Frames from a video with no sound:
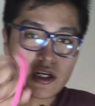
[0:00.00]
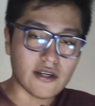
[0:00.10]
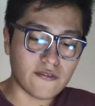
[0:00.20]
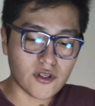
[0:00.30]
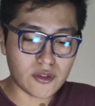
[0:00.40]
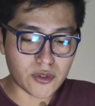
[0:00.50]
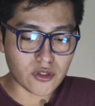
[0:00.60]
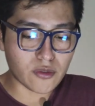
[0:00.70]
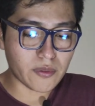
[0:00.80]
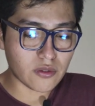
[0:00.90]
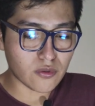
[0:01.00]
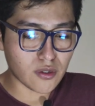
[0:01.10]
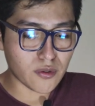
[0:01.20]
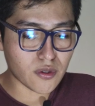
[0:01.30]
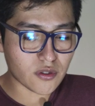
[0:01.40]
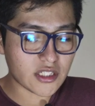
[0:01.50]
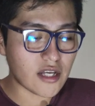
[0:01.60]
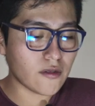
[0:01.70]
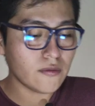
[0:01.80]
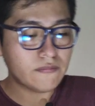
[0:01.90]
para la flor, voy a ocupar un globo
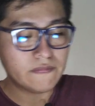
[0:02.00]
rosado.